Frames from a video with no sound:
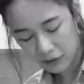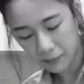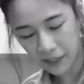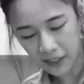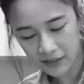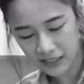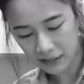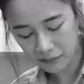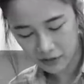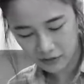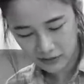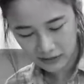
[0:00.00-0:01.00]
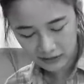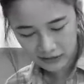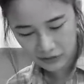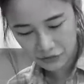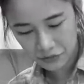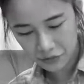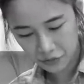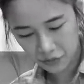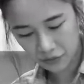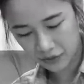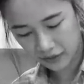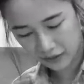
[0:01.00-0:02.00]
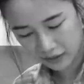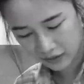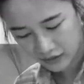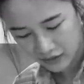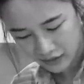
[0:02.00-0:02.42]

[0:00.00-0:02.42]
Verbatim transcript: 不要拍到下面哦，这样人家就会觉得我用的很好。